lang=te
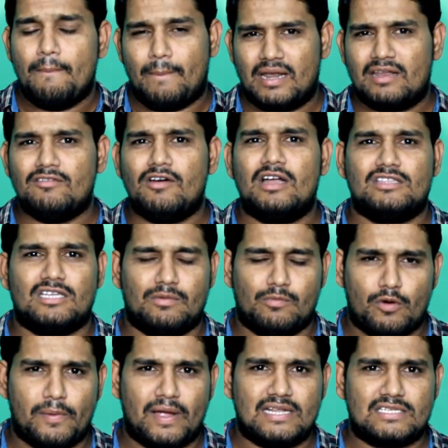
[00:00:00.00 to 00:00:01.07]
మనం వాడుతున్న
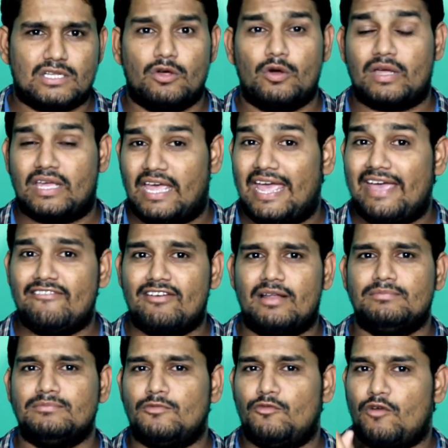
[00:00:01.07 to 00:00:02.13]
మొబైల్స్లో కేవలం